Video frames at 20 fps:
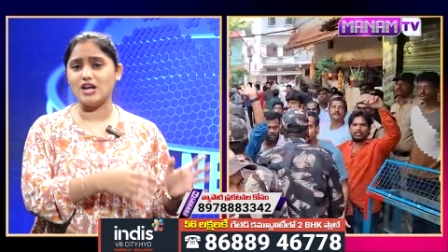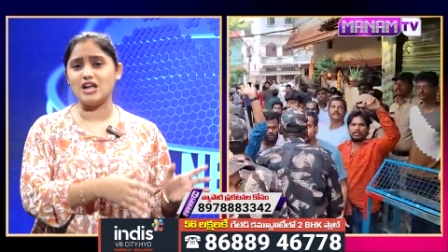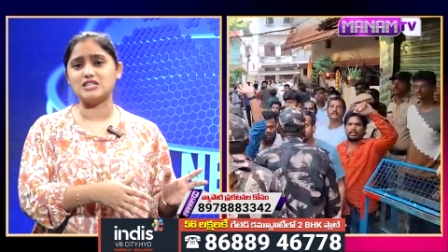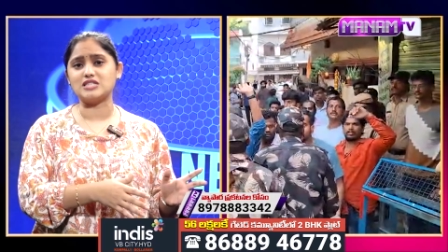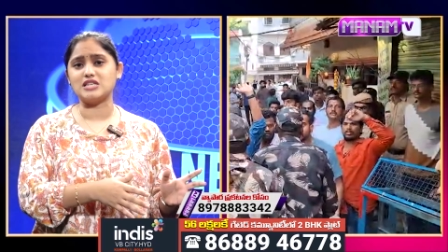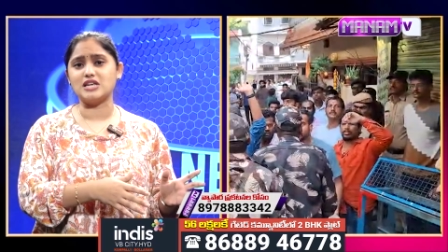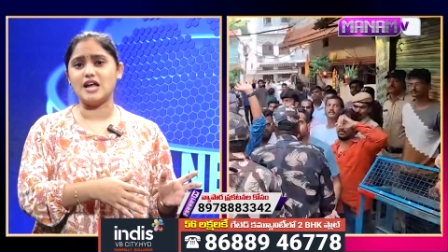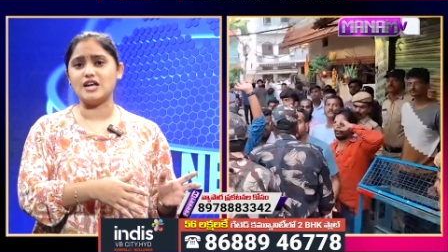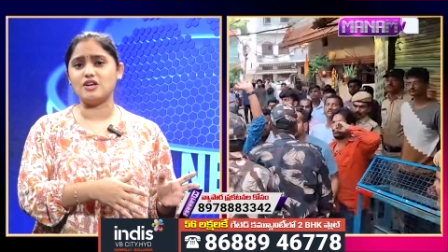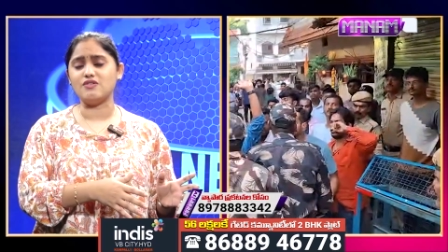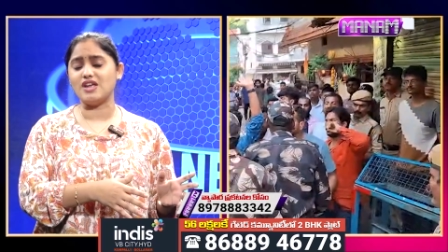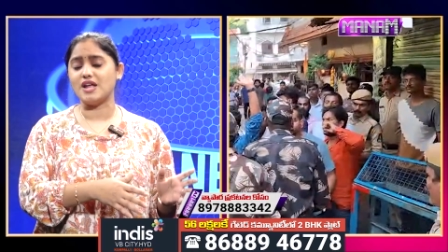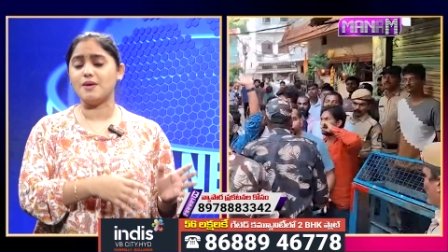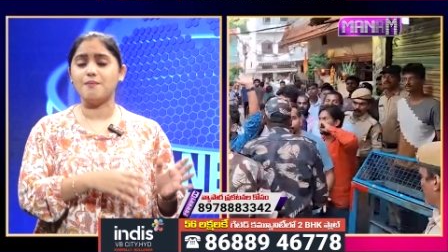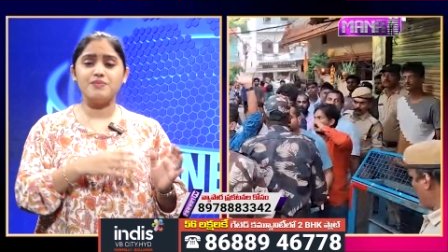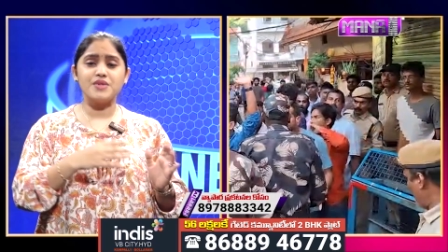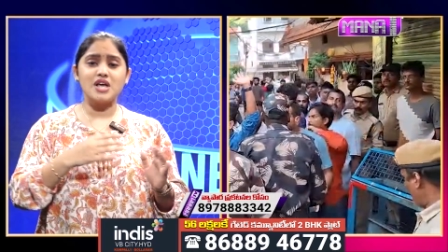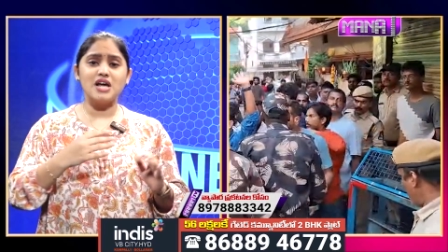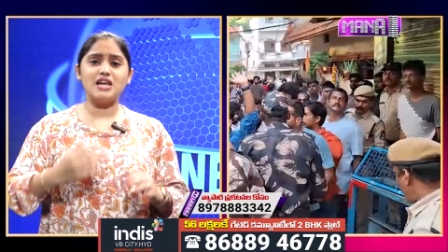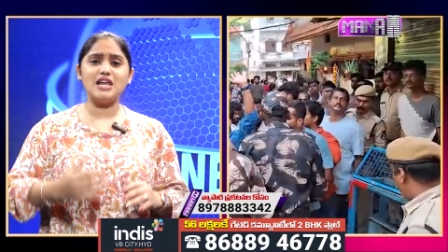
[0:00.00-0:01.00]
విల్లాస్ లాంటివి
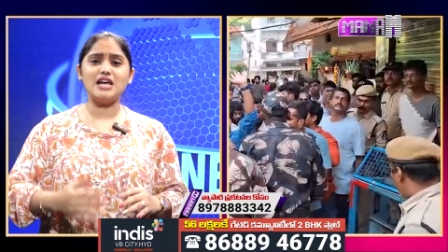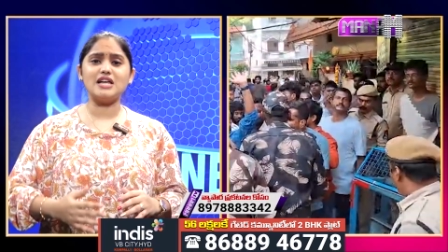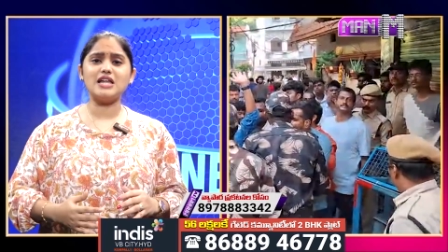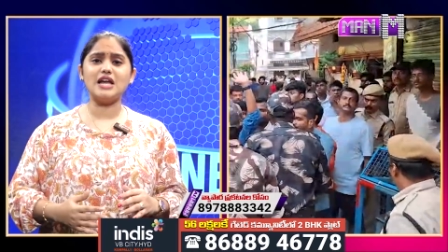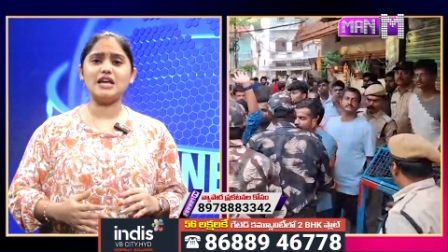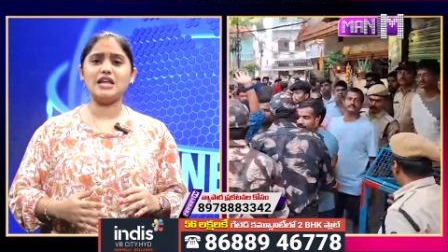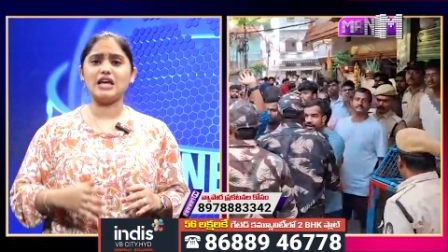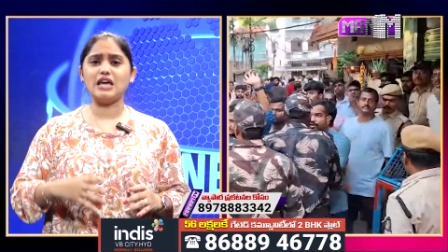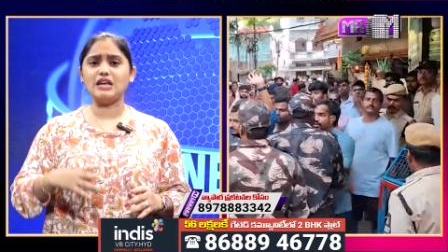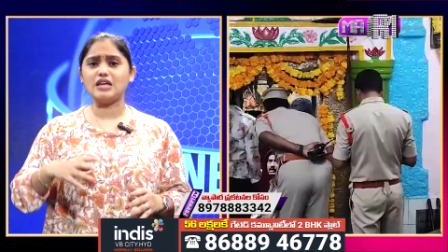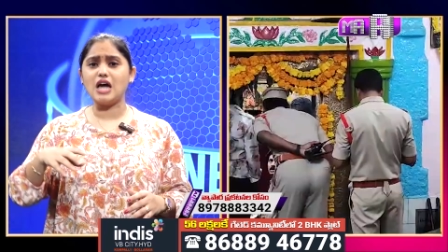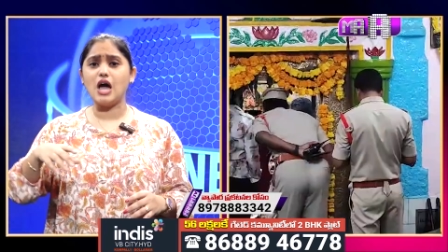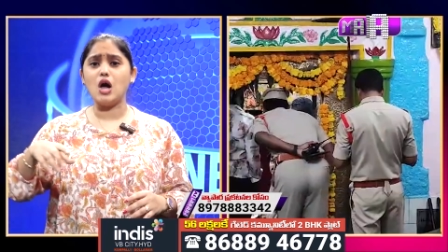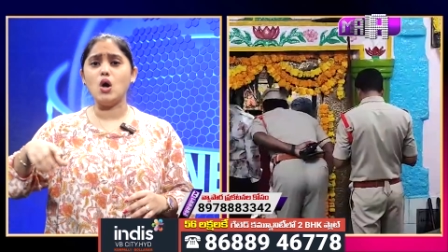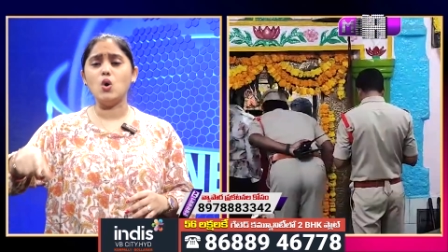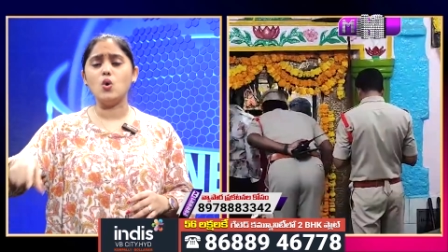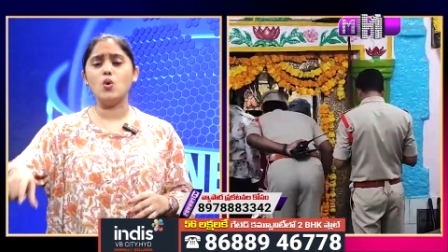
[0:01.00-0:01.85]
లేదంటే కనుక